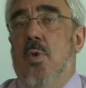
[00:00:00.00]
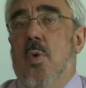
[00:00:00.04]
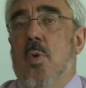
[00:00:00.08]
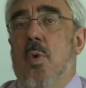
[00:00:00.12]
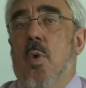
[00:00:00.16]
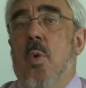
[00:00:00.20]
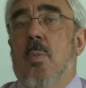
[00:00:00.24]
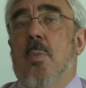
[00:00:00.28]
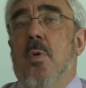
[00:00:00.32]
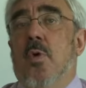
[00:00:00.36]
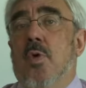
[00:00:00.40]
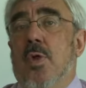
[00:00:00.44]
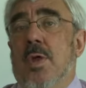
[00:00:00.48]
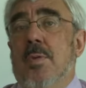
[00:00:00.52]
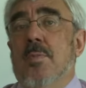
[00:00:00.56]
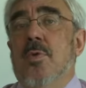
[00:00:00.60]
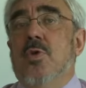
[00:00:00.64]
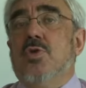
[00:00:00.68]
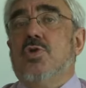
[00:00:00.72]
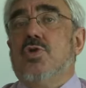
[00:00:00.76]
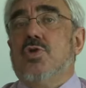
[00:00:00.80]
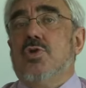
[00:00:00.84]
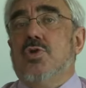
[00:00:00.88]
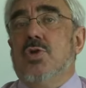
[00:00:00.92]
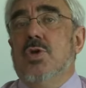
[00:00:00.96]
o
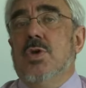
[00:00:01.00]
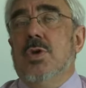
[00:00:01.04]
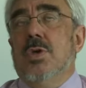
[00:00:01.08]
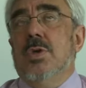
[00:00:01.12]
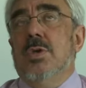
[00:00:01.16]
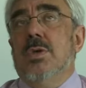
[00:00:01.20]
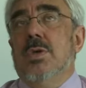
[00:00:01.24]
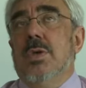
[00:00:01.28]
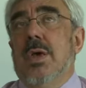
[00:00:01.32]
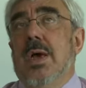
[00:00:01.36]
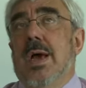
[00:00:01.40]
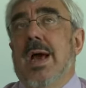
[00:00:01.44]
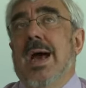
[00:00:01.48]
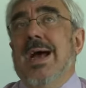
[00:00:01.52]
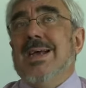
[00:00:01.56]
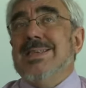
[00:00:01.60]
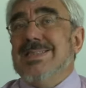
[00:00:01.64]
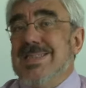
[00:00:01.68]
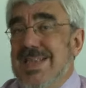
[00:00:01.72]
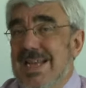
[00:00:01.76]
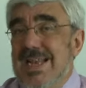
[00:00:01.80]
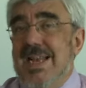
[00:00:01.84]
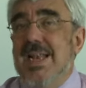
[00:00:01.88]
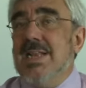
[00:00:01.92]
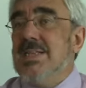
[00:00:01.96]
podemos
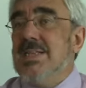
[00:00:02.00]
hacer el